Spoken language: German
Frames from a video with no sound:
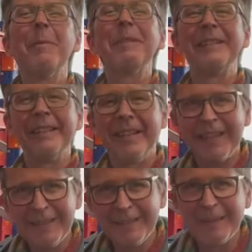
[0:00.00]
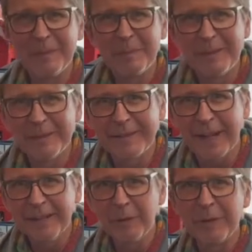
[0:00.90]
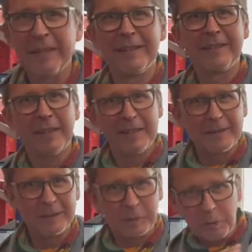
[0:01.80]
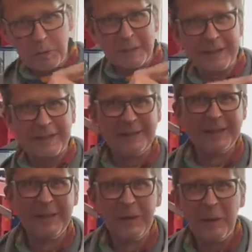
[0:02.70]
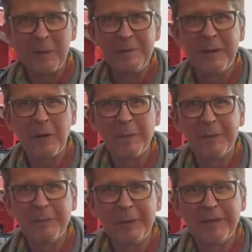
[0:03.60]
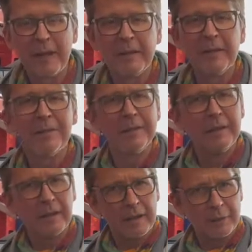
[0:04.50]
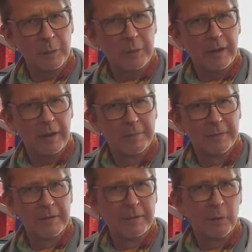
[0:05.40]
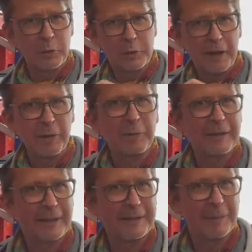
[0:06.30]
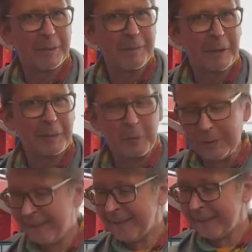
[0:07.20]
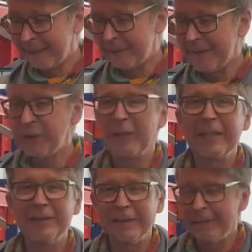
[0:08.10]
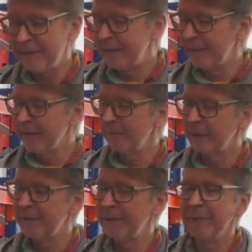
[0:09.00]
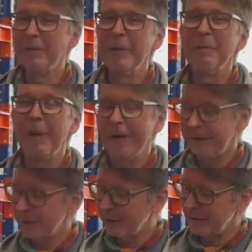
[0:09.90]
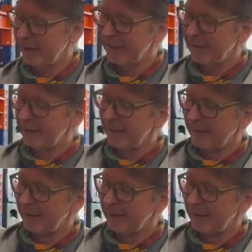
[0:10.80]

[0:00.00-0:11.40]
mit den hellen Bieren an, gehen dann ins Dunkle rein und fangen auch mit den Bieren an, die weniger Alkohol haben und steigern uns dann langsam mit dem Alkohol. Deswegen starten wir jetzt hier mit dem Bayerisch Hell.